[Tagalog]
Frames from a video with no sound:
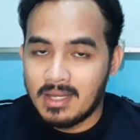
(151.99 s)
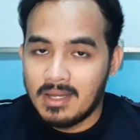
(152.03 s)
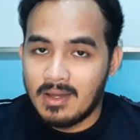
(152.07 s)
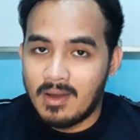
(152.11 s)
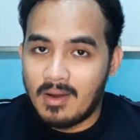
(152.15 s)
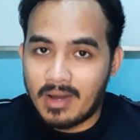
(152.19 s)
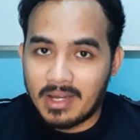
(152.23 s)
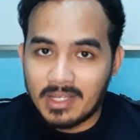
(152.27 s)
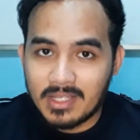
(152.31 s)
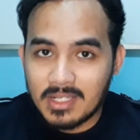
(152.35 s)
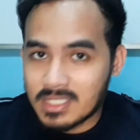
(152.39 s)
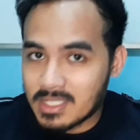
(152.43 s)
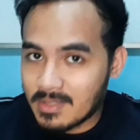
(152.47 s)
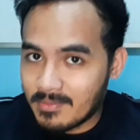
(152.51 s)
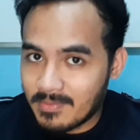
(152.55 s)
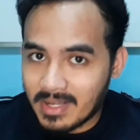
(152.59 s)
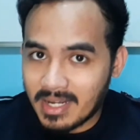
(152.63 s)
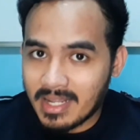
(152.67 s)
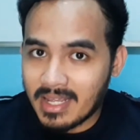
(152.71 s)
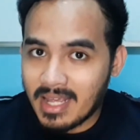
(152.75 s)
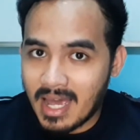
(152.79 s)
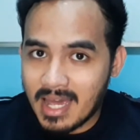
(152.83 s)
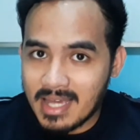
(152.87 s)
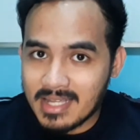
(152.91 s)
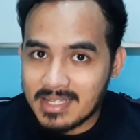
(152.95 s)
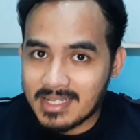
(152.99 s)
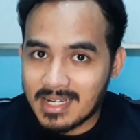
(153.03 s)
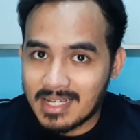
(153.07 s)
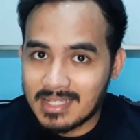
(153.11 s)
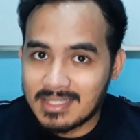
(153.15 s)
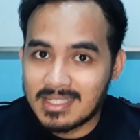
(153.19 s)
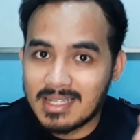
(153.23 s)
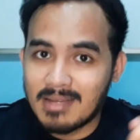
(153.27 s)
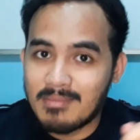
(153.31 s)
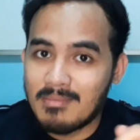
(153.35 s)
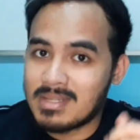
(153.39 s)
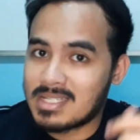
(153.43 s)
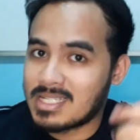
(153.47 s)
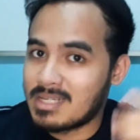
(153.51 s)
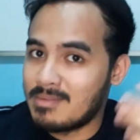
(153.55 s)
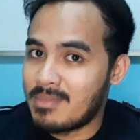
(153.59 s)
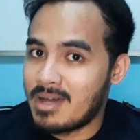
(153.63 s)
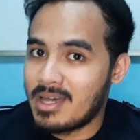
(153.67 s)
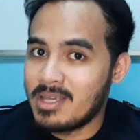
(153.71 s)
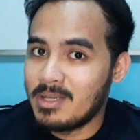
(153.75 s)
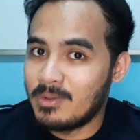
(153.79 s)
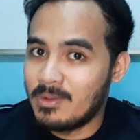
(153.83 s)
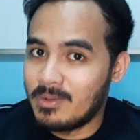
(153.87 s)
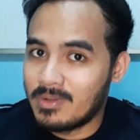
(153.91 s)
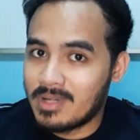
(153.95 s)
Okay, there's a very high chance na
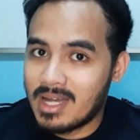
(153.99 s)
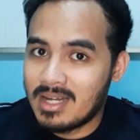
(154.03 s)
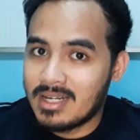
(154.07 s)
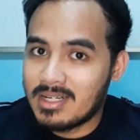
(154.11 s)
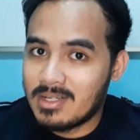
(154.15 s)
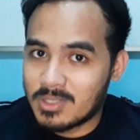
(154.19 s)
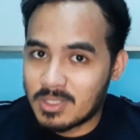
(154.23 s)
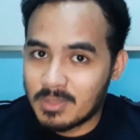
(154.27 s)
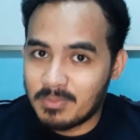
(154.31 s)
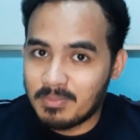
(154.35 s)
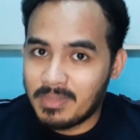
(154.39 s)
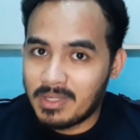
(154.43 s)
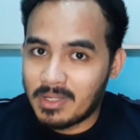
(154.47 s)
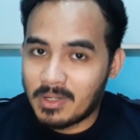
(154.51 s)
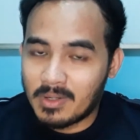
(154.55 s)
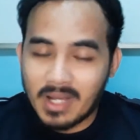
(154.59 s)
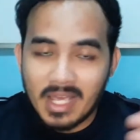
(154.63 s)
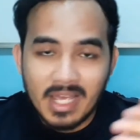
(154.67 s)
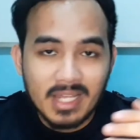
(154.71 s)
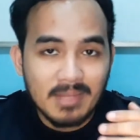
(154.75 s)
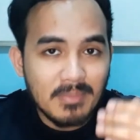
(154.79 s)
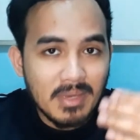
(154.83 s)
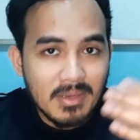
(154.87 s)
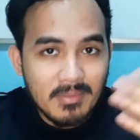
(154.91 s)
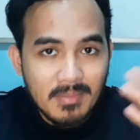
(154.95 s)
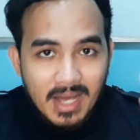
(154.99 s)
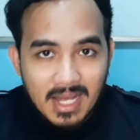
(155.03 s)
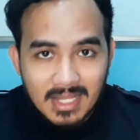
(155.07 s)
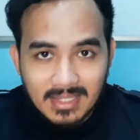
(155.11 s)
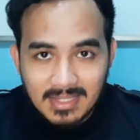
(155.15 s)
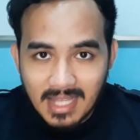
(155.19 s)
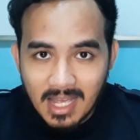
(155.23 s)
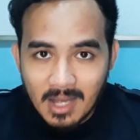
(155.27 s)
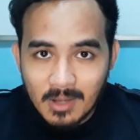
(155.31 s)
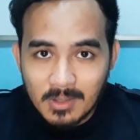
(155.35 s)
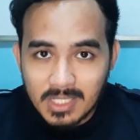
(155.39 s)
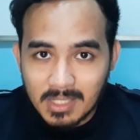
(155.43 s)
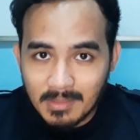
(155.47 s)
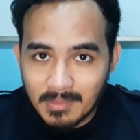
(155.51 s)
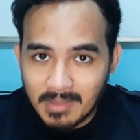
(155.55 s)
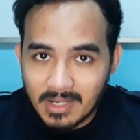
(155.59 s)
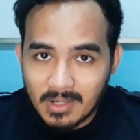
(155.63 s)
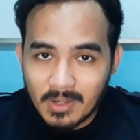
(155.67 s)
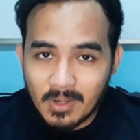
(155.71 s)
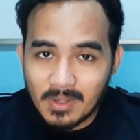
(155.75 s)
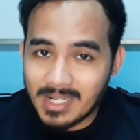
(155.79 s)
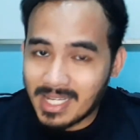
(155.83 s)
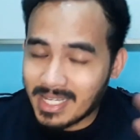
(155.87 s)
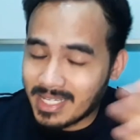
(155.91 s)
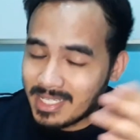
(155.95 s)
masama yung ugali ng superior. And may mga tao sa
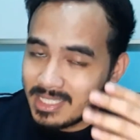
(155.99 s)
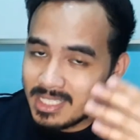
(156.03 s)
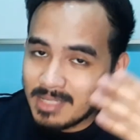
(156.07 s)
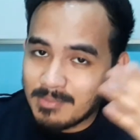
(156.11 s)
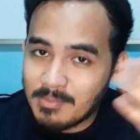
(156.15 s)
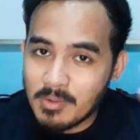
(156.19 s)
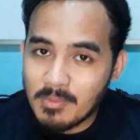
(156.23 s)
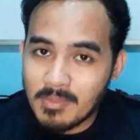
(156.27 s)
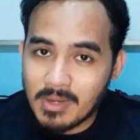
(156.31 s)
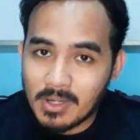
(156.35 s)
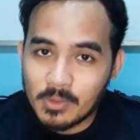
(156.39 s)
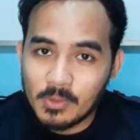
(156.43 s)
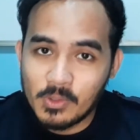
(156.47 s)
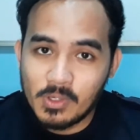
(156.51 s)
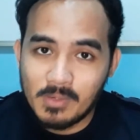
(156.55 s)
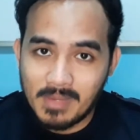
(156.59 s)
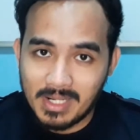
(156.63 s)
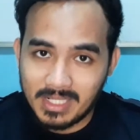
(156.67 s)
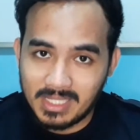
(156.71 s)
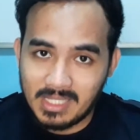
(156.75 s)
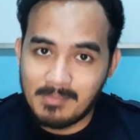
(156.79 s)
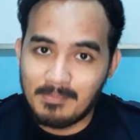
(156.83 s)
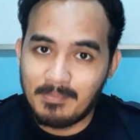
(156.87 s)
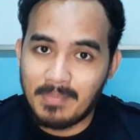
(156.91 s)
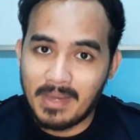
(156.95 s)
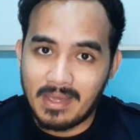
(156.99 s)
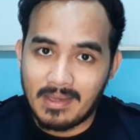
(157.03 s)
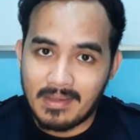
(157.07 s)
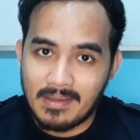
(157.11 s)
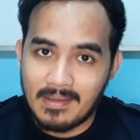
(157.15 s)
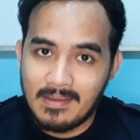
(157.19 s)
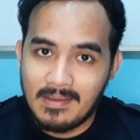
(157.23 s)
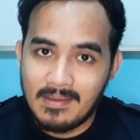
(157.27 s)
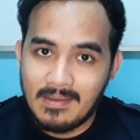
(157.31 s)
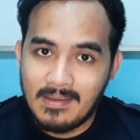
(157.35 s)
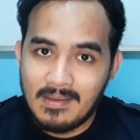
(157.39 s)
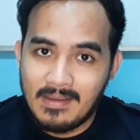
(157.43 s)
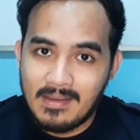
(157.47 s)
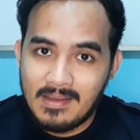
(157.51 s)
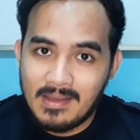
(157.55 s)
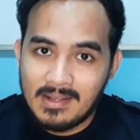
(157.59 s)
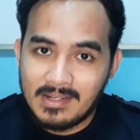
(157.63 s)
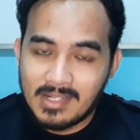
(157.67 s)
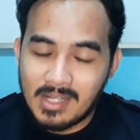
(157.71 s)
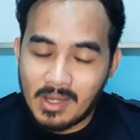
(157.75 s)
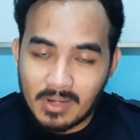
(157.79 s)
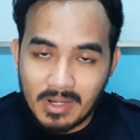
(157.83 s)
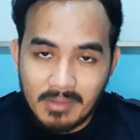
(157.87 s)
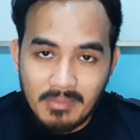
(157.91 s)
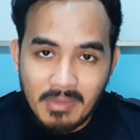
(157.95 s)
barko na hindi po marunong magtimpe.
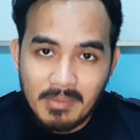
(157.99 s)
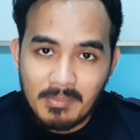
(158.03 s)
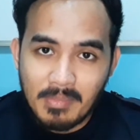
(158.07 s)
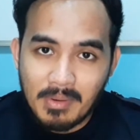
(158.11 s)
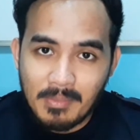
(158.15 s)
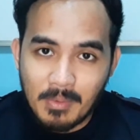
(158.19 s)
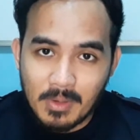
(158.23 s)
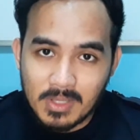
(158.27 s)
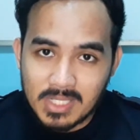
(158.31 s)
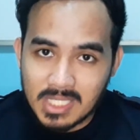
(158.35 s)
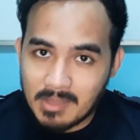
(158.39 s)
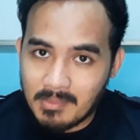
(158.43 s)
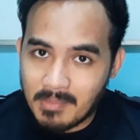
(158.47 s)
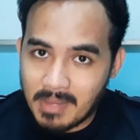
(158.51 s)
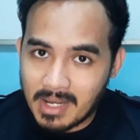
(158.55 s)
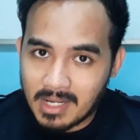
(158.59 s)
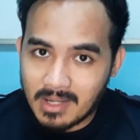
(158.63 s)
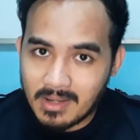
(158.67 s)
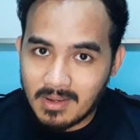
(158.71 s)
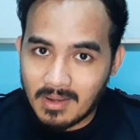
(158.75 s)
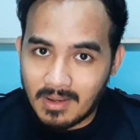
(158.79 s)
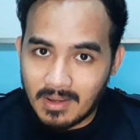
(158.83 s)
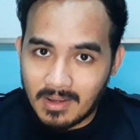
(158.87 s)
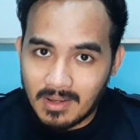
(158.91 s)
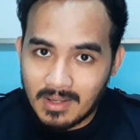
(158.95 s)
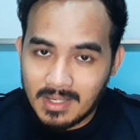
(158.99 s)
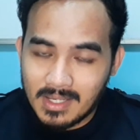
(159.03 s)
Now remember po, sa barko,